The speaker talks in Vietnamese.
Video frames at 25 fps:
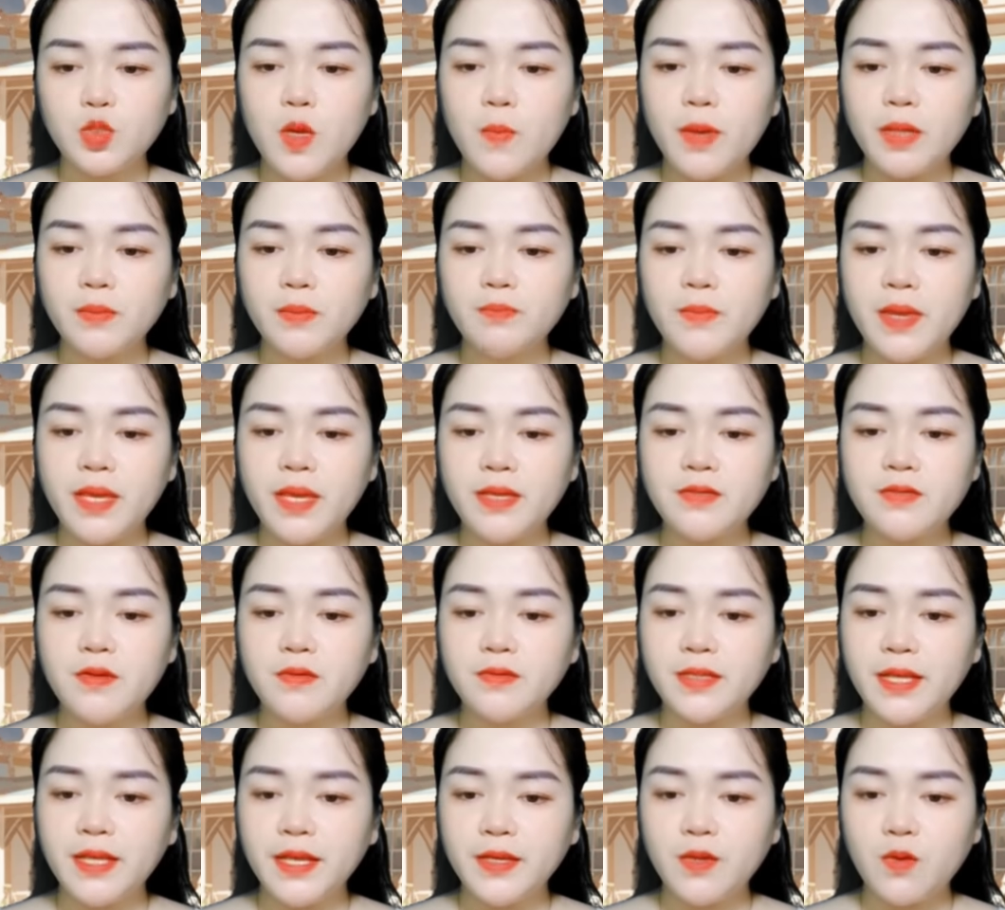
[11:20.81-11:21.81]
Đôi mắt mẹ
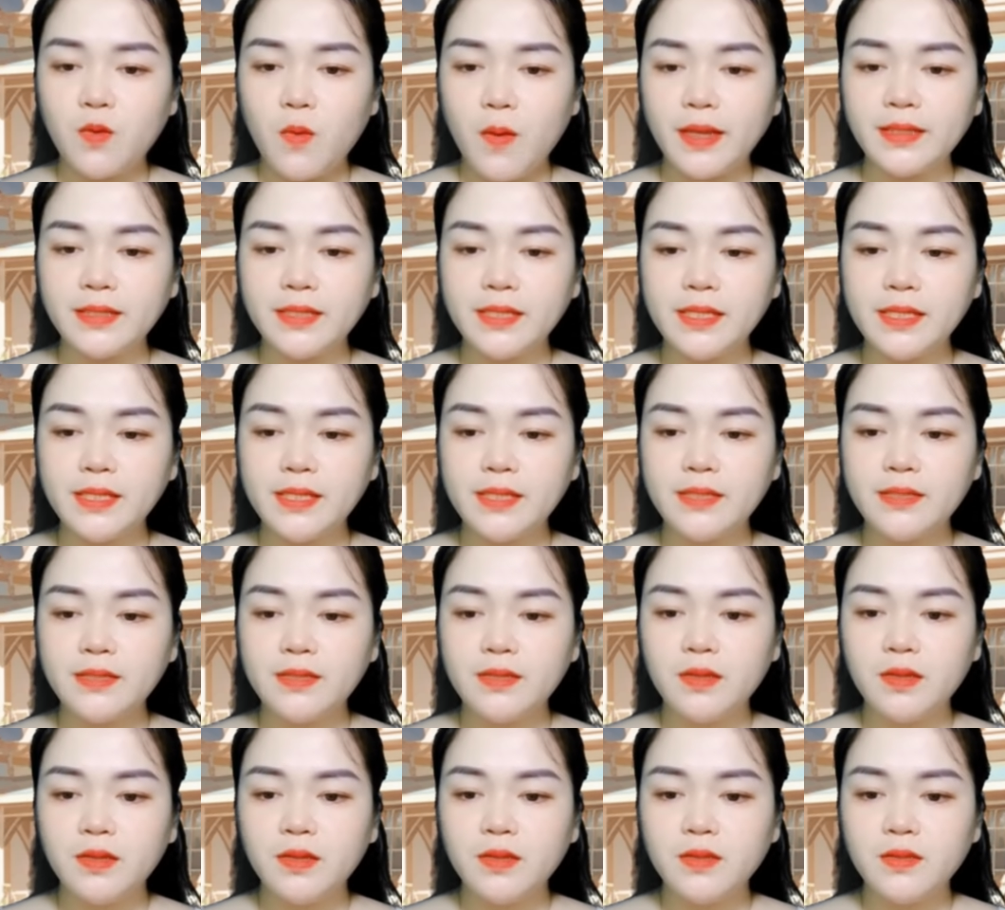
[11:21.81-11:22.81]
Khương đầy hoài nghi.
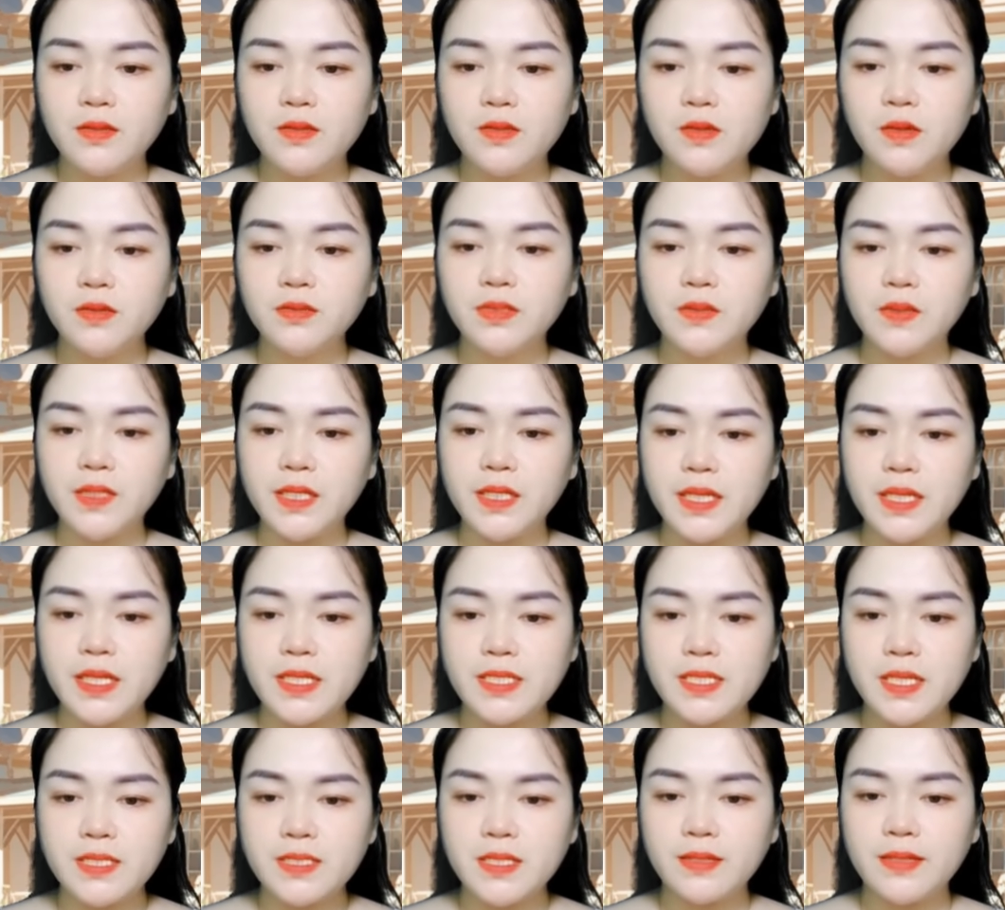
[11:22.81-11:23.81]
Khương Thư
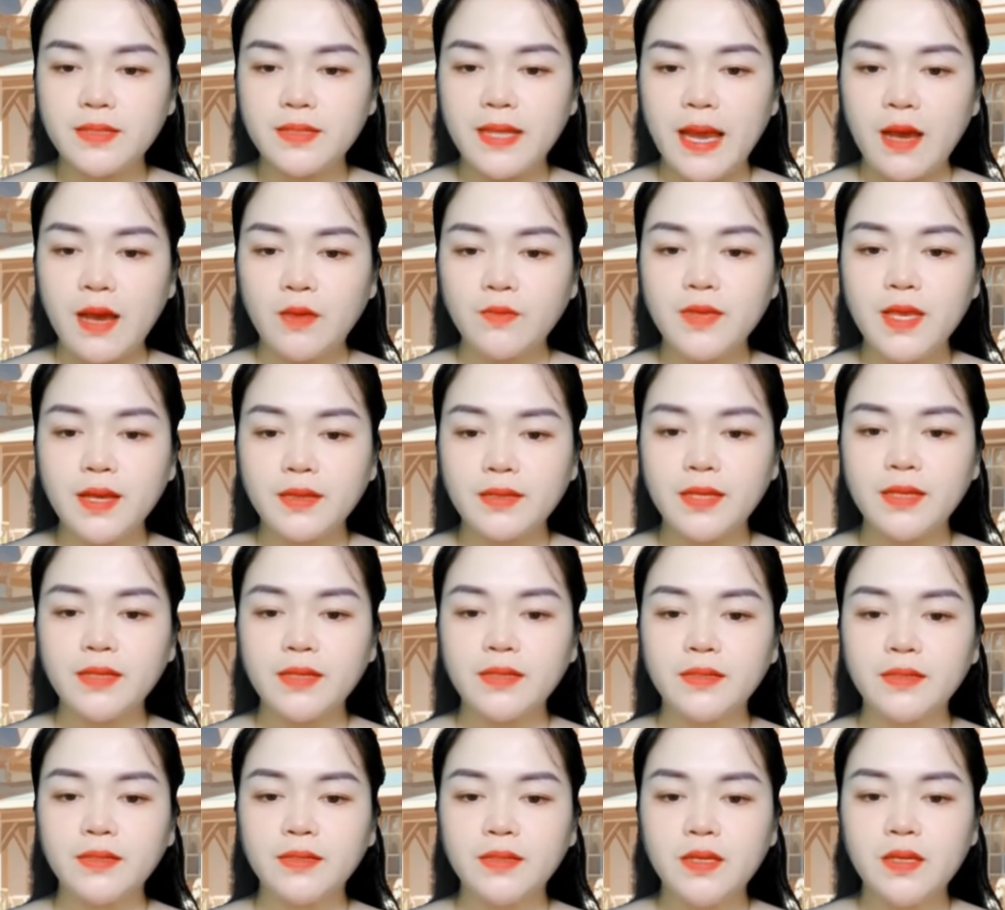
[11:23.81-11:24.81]
Ly giật giật áo Nhạc
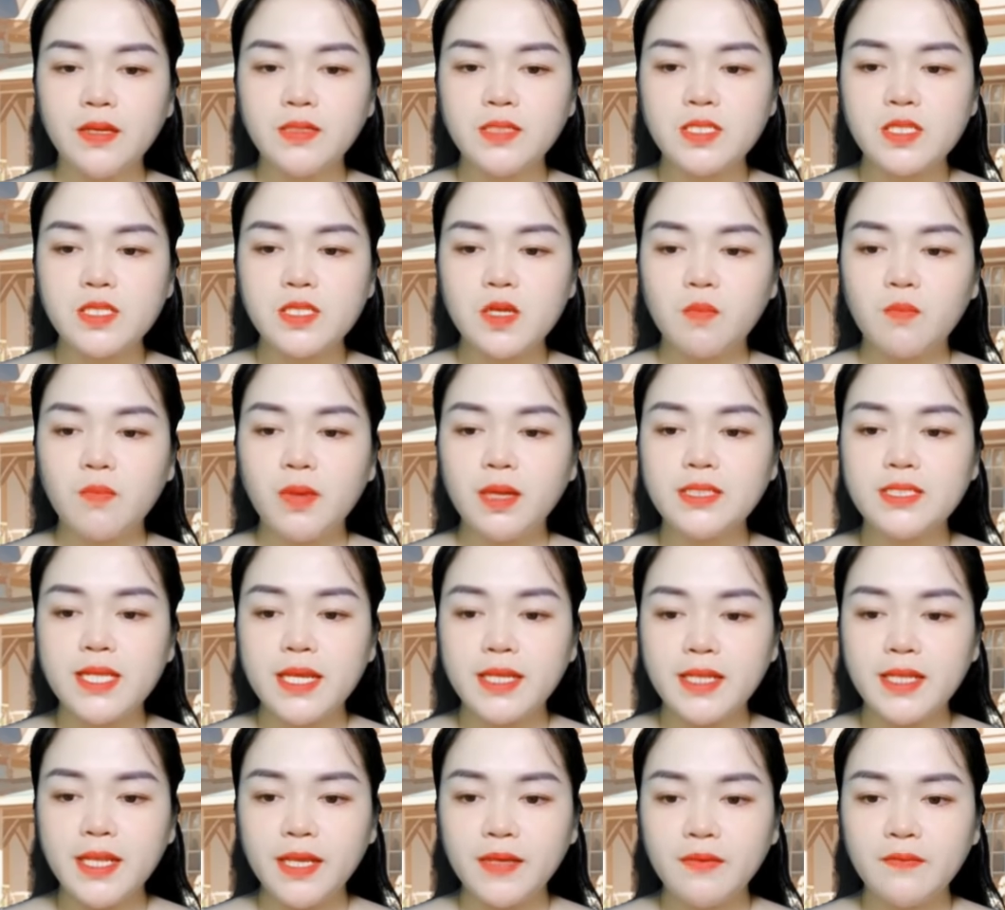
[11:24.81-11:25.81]
Đình, trong mắt
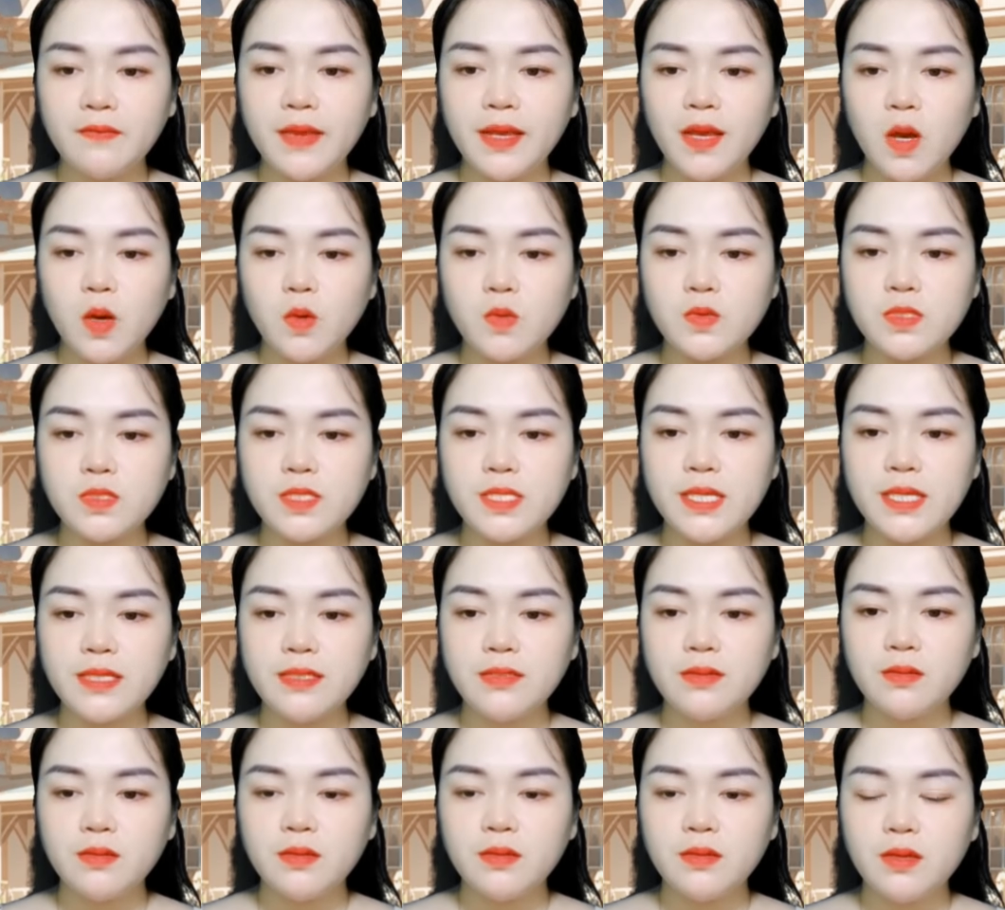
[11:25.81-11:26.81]
tràn đầy vẻ cầu
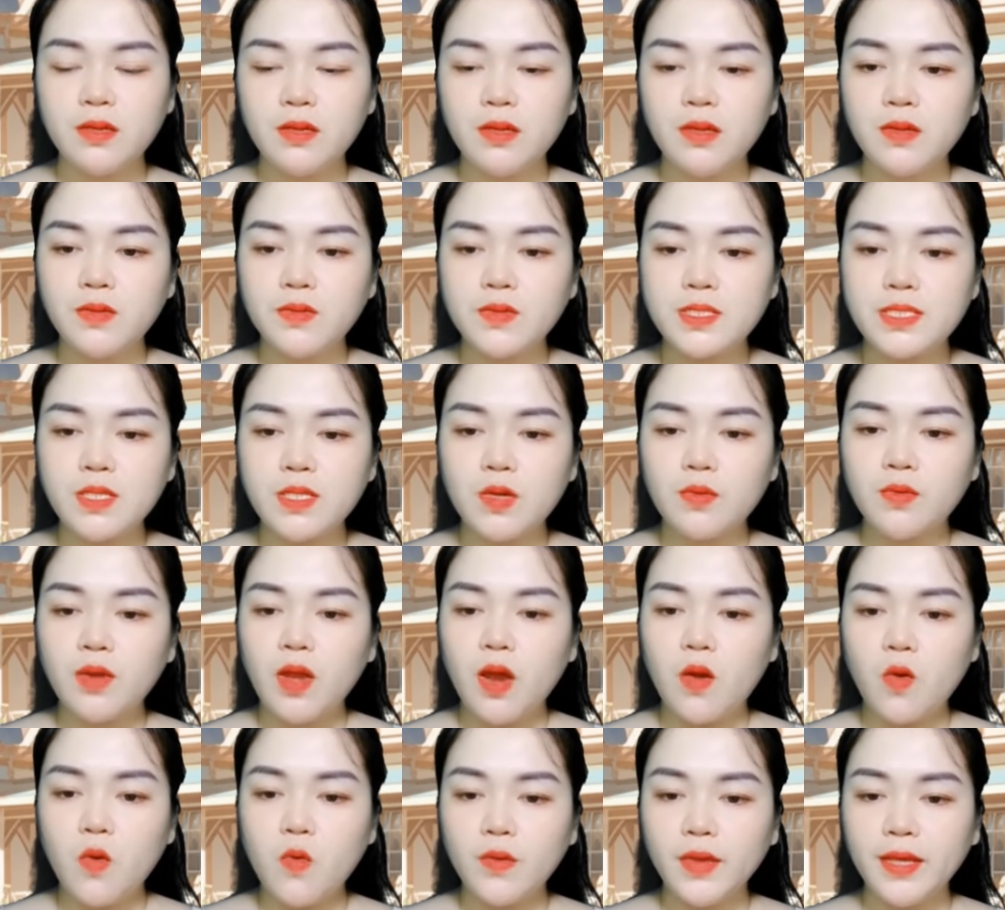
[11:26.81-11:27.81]
xin. Sau
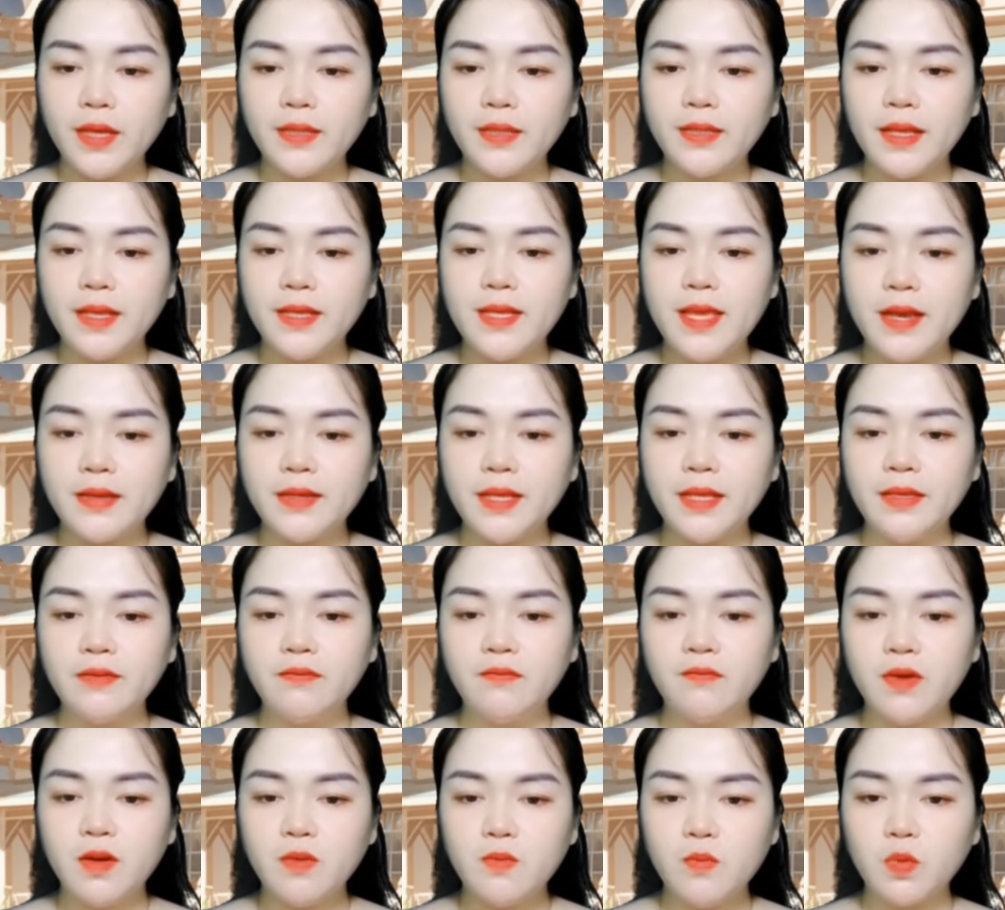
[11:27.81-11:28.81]
đó cô nghe thấy Nhạc
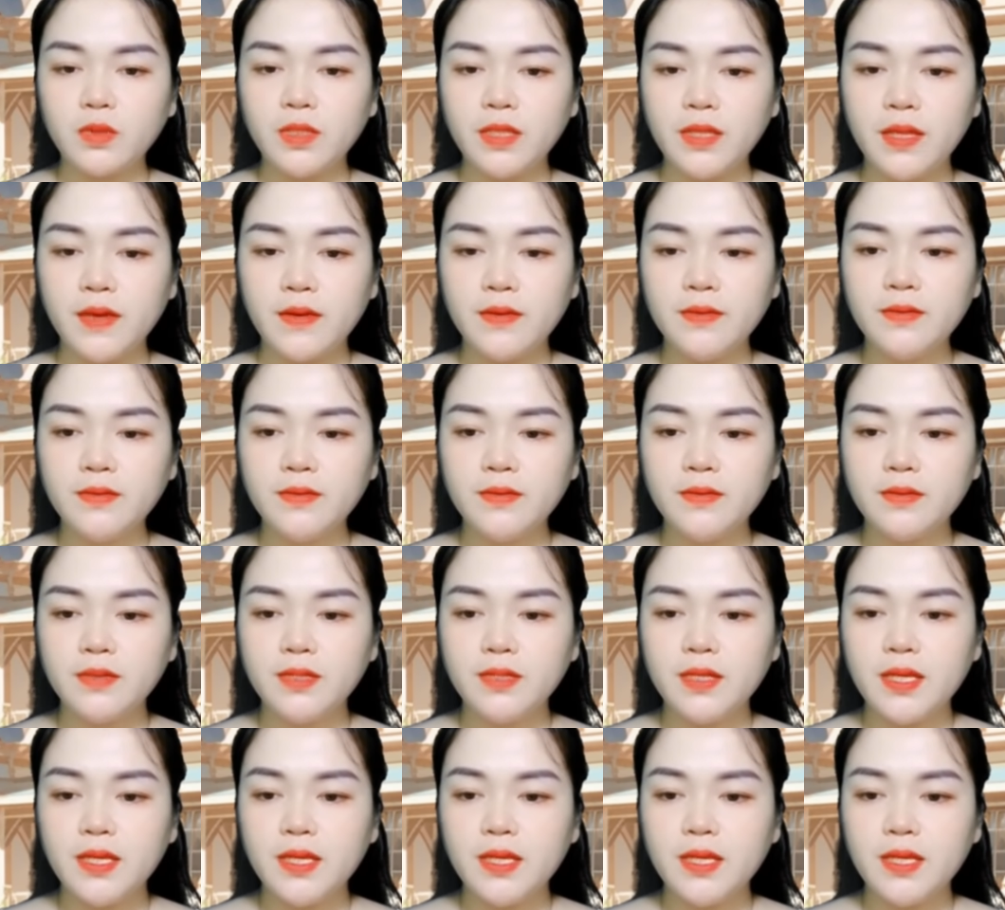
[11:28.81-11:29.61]
Đình vâng một tiếng.